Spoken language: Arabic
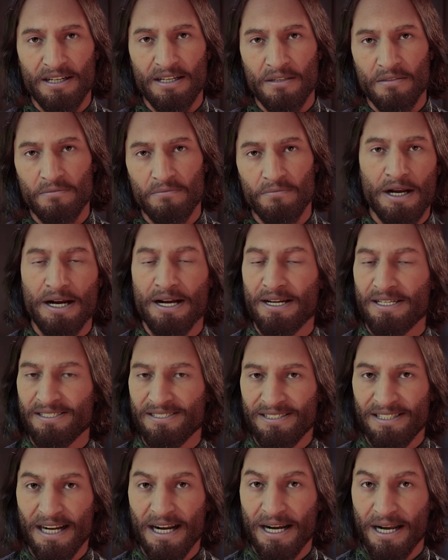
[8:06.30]
دي
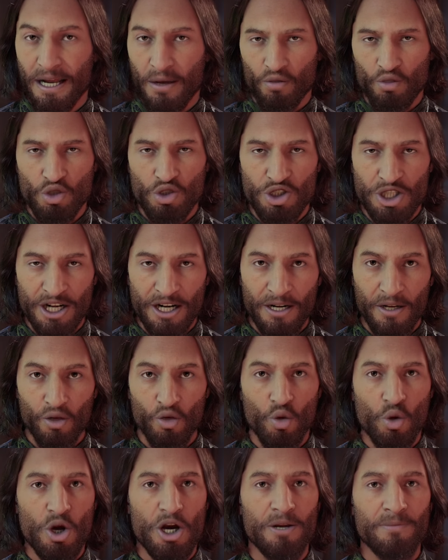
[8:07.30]
الانسان او الشيء
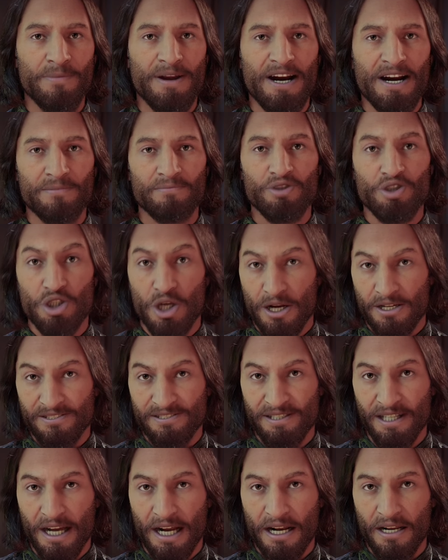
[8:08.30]
كل ما يمشي
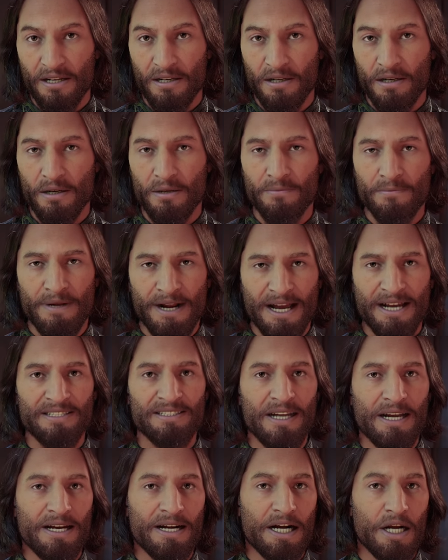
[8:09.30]
اسرع
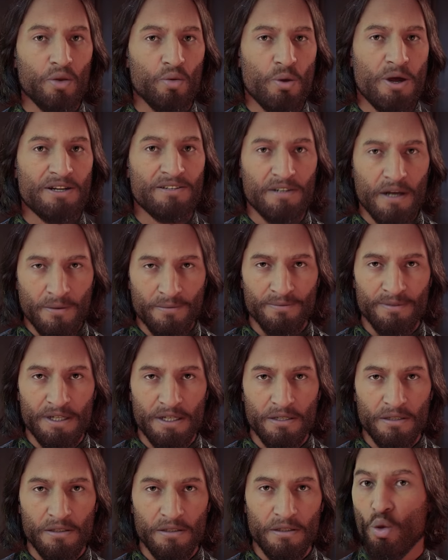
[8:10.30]
بيعدي عليه الوقت ابطا
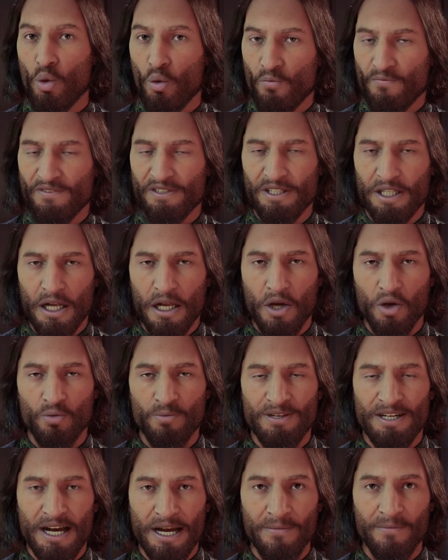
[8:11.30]
وفي
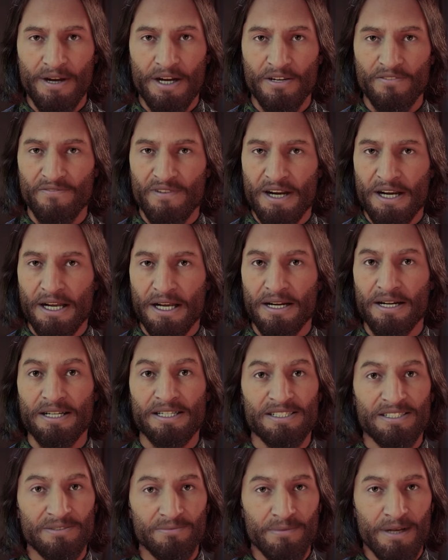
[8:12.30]
تجارب اتعملت فعلا
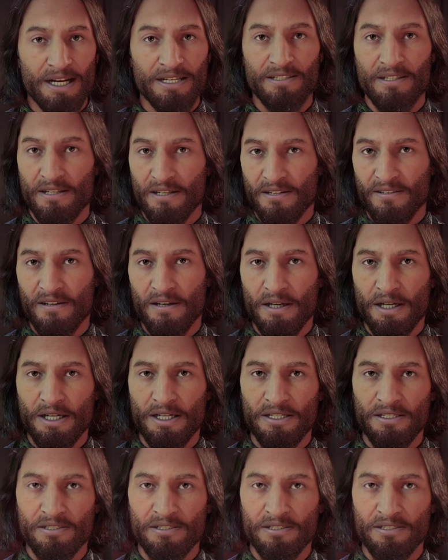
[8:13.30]
لاثبات النظريه